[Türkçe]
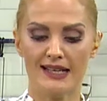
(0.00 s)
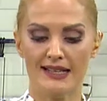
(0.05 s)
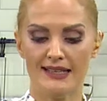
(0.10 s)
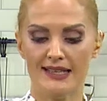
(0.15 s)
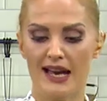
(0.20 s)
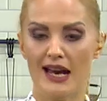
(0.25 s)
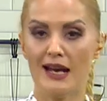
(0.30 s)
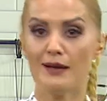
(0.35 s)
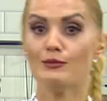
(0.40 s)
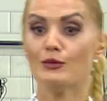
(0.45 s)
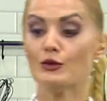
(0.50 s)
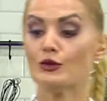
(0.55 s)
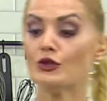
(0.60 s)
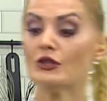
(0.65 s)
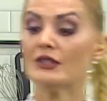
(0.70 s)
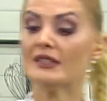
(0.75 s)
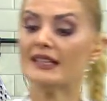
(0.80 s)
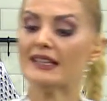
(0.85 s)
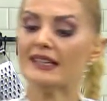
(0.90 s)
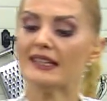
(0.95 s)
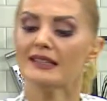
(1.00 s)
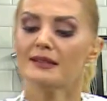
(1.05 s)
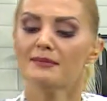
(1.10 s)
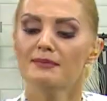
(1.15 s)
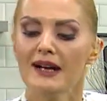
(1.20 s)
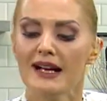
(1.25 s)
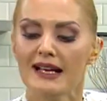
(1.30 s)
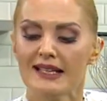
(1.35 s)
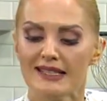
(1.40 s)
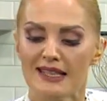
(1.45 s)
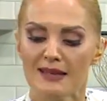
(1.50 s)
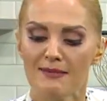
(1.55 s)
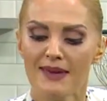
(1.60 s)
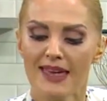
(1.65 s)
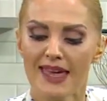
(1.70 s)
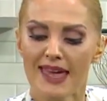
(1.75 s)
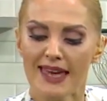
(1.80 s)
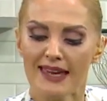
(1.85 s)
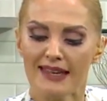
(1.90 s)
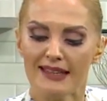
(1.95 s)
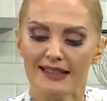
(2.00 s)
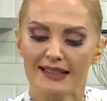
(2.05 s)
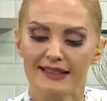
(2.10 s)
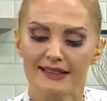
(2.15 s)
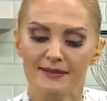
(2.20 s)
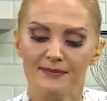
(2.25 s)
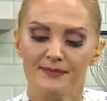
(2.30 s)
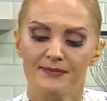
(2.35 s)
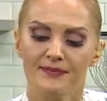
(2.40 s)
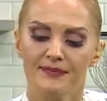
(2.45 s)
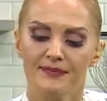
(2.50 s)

kadar bütün likit malzemeyi ekledim.